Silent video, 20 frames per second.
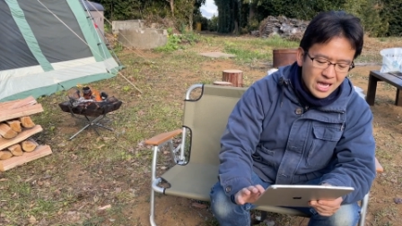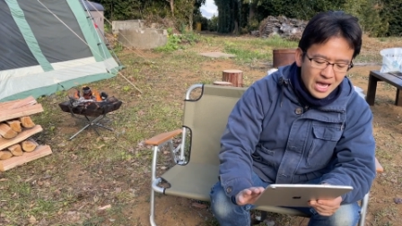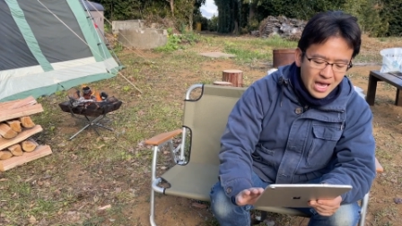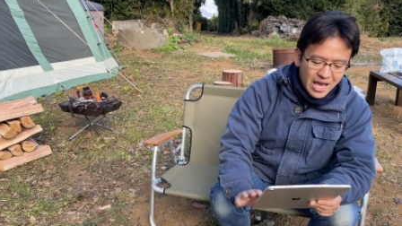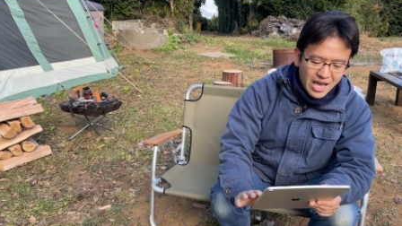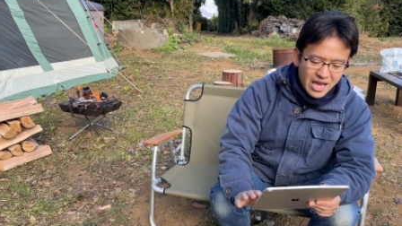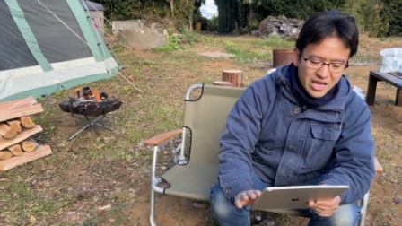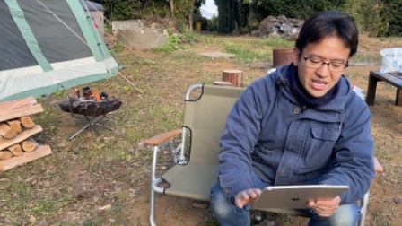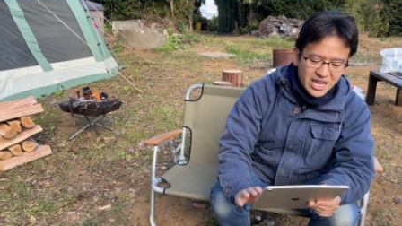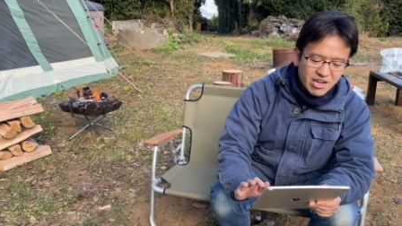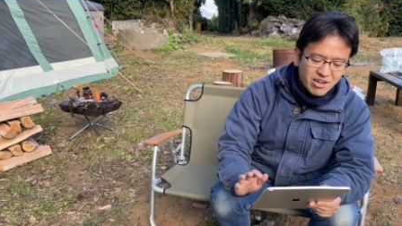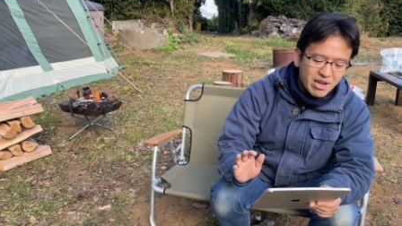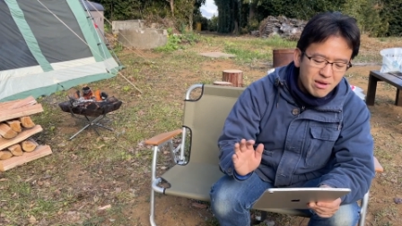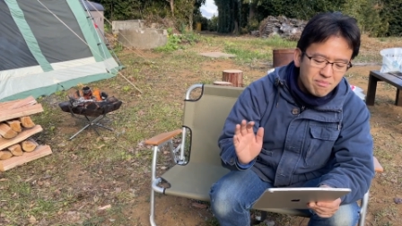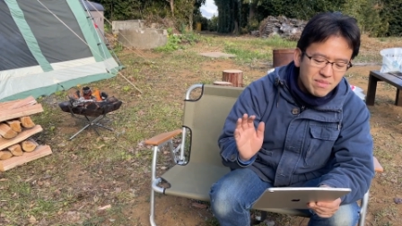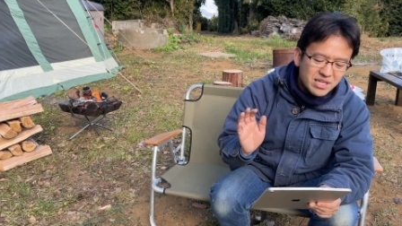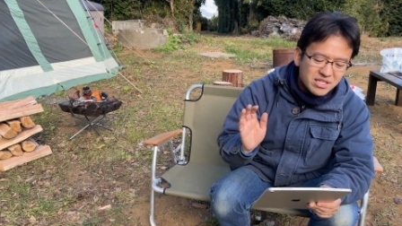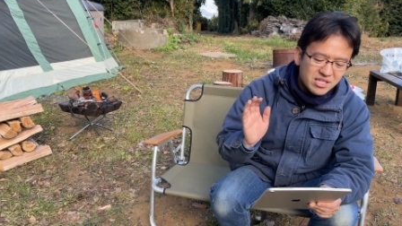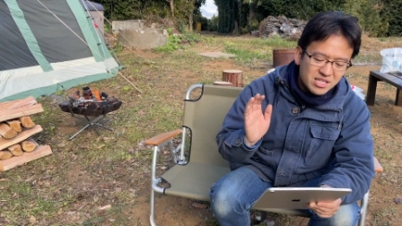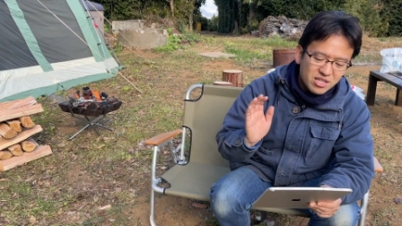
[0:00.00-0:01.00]
えー、ひゃくえん
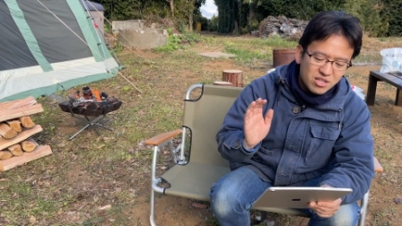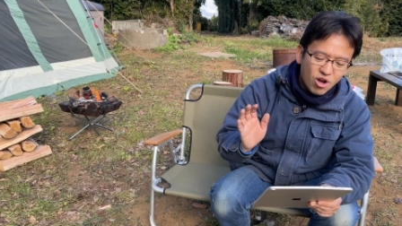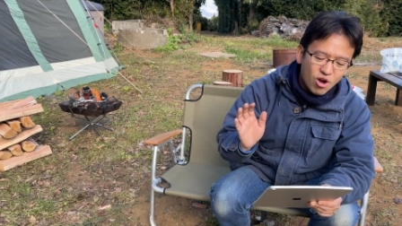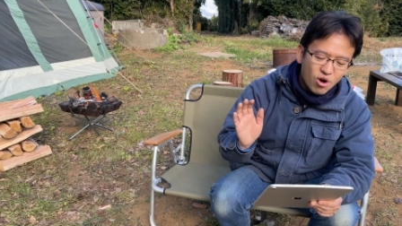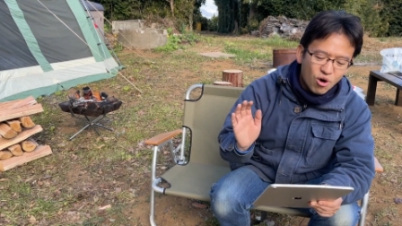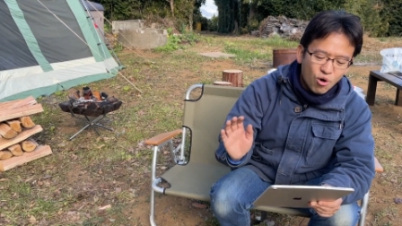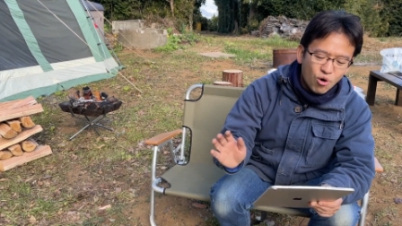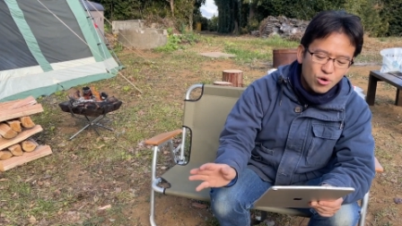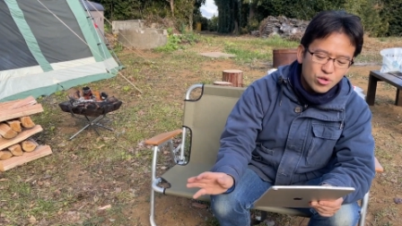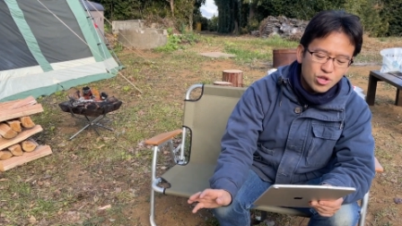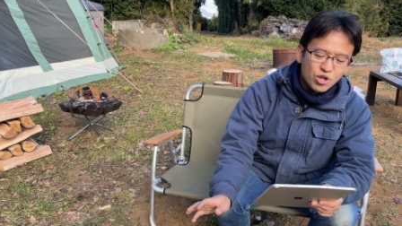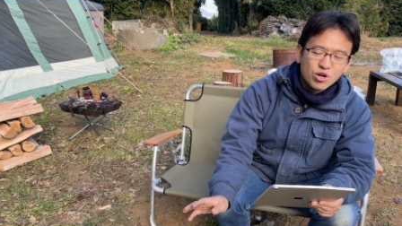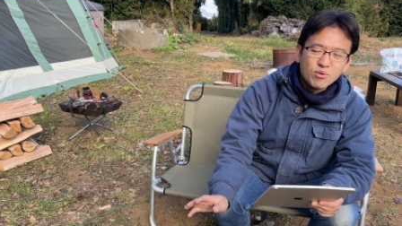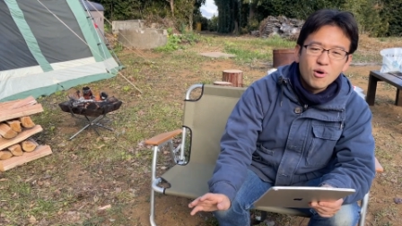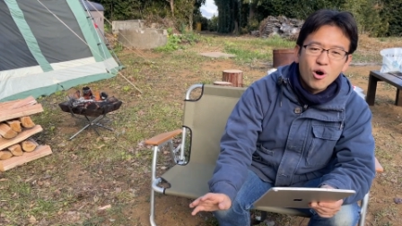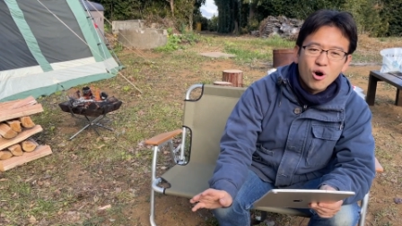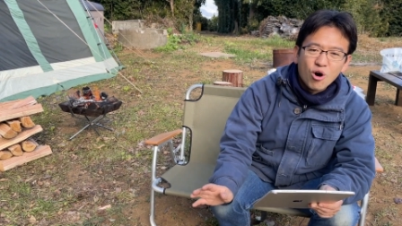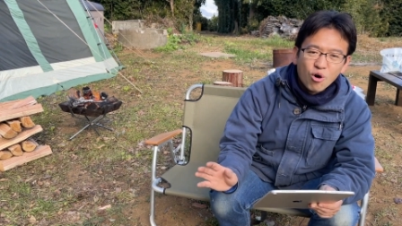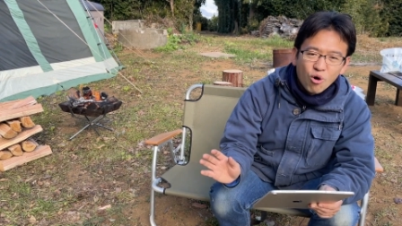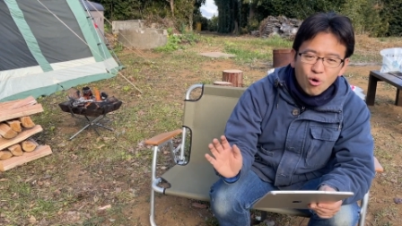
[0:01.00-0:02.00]
祭りの大トロ
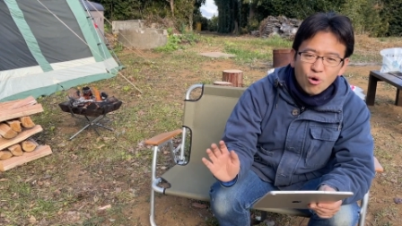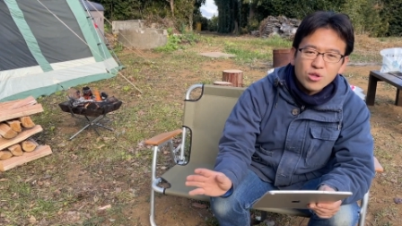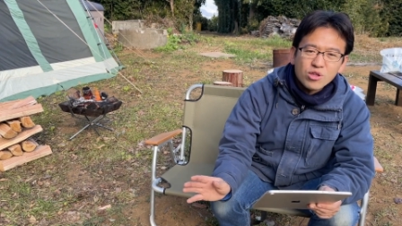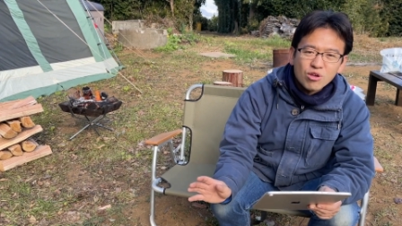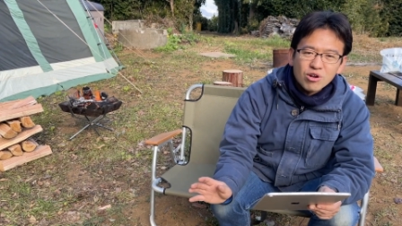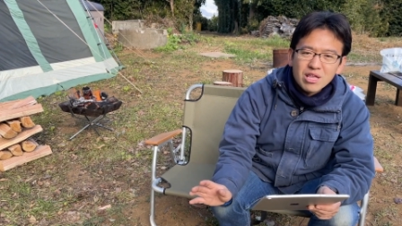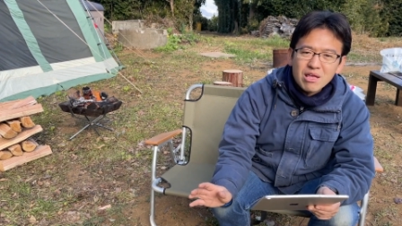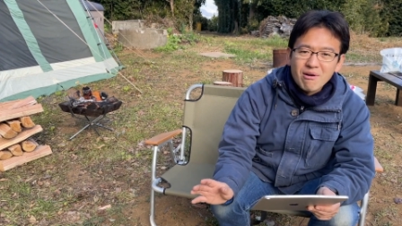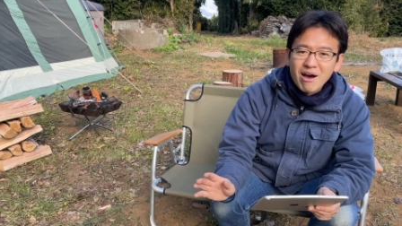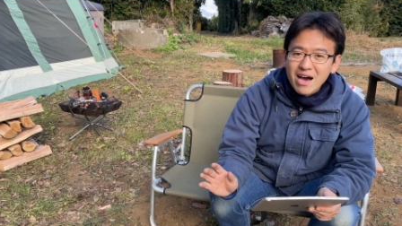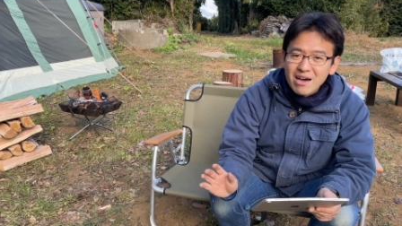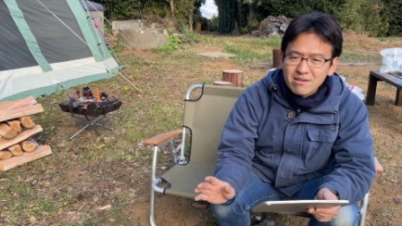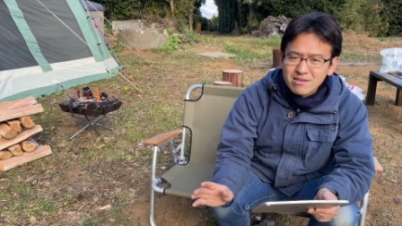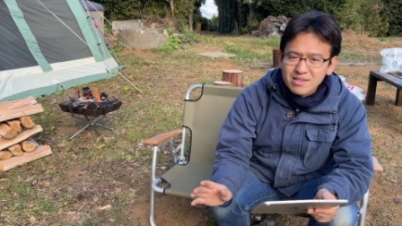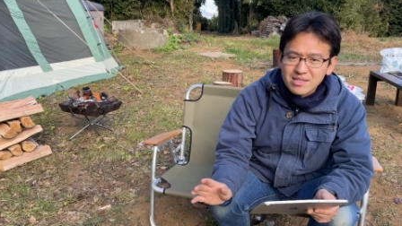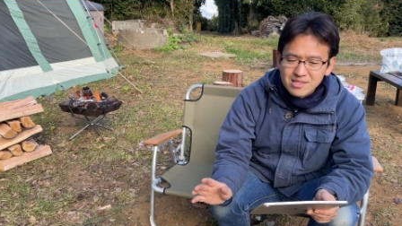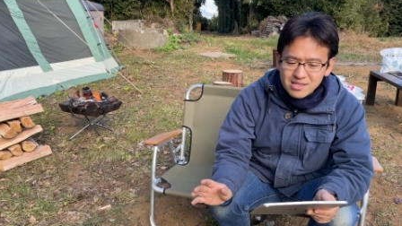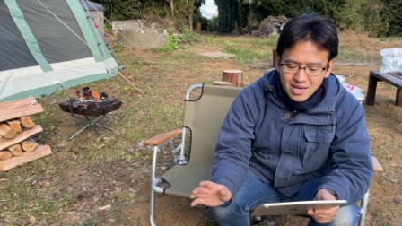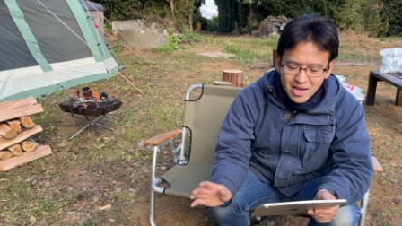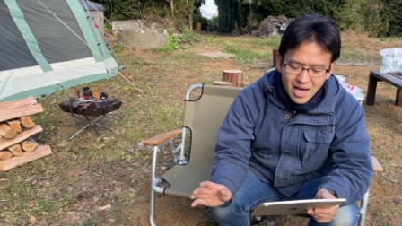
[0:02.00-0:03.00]
も大トロではあるん
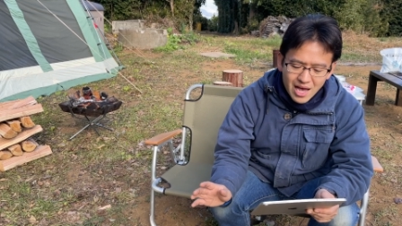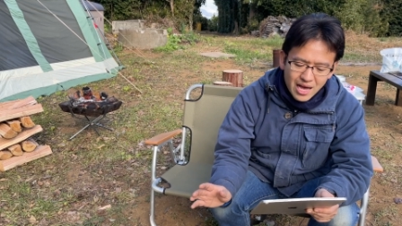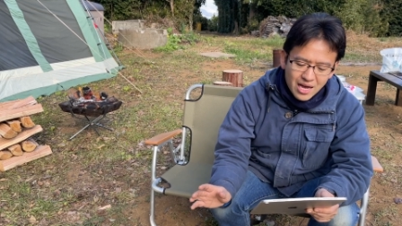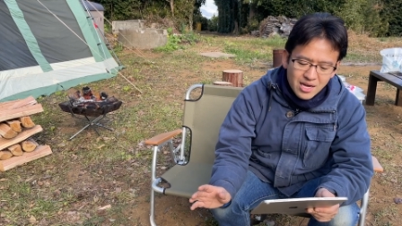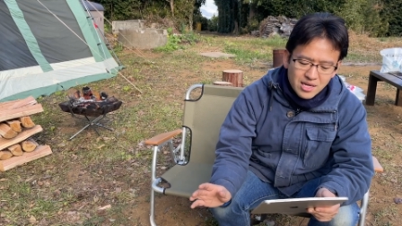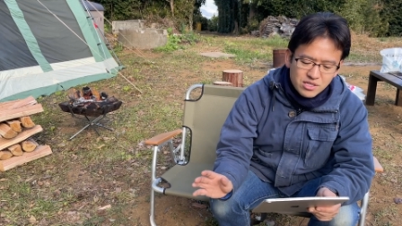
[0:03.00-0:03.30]
ですが、